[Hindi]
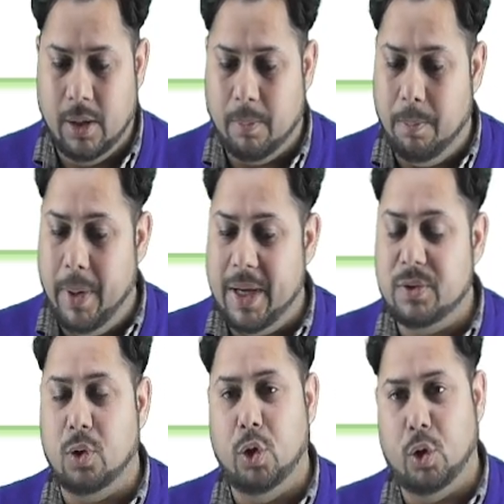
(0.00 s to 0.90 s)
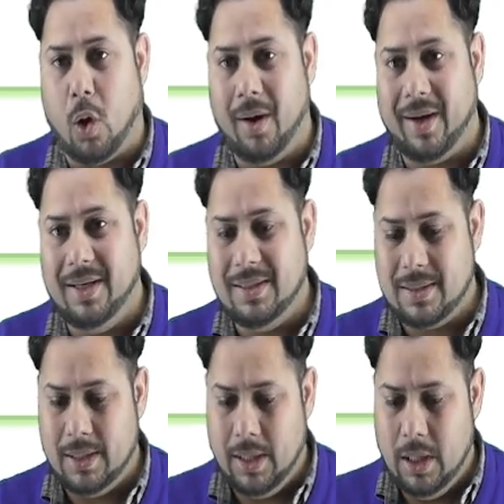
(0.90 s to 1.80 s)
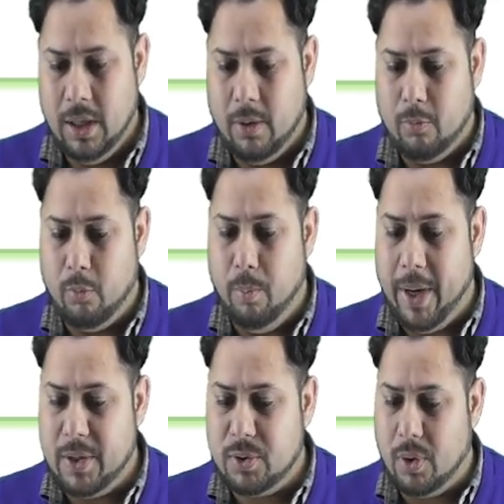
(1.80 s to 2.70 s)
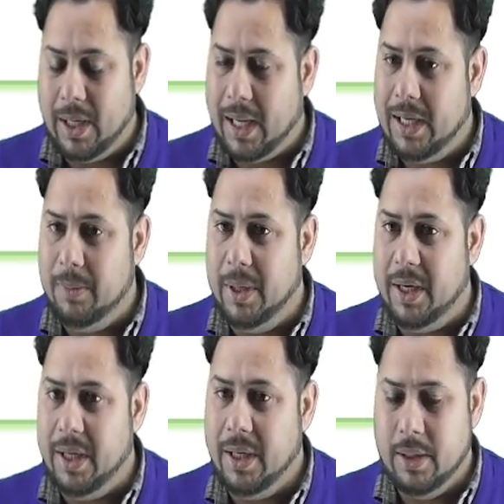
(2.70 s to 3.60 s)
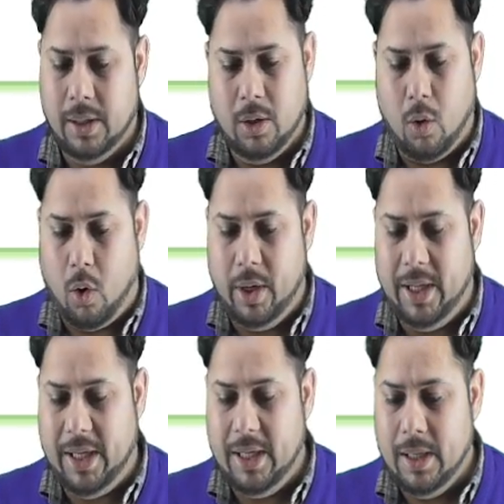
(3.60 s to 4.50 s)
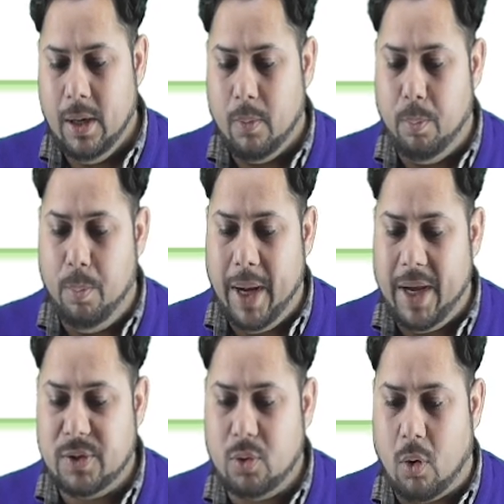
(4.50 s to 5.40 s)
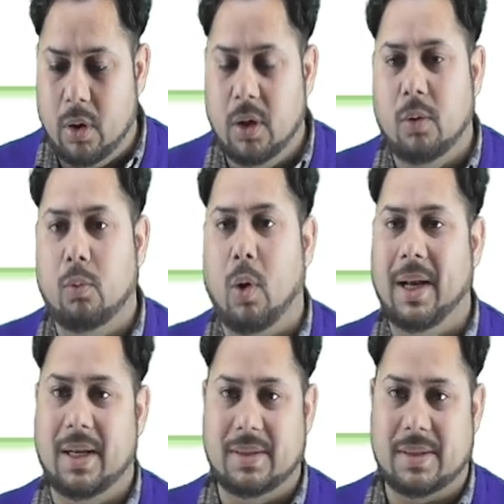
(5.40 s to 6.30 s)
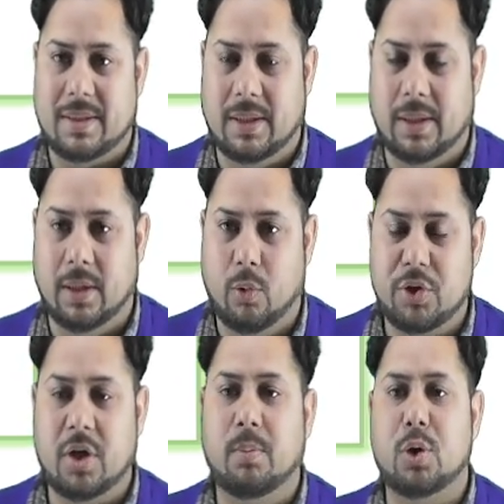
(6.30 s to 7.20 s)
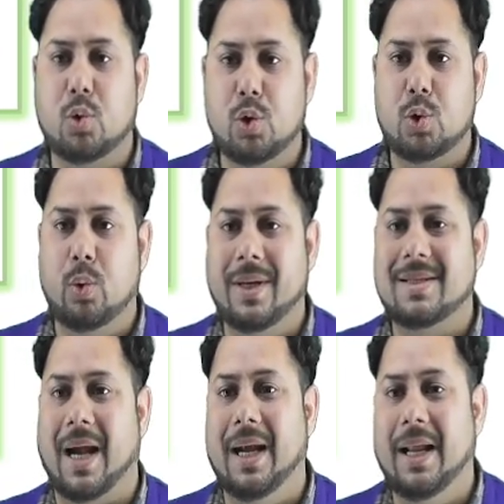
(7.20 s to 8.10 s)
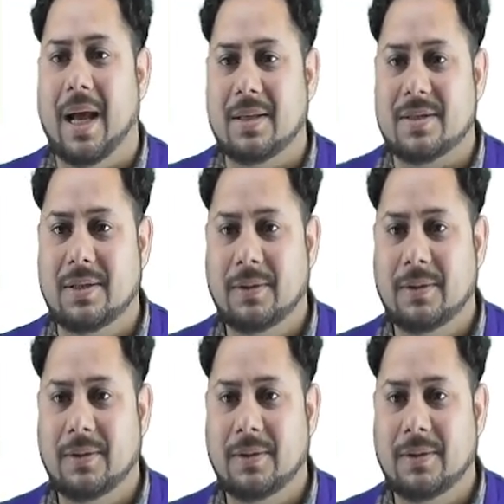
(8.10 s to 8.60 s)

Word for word: based on tolerance, based on enmity, or D, based on violence. Question number two, students, kindly answer.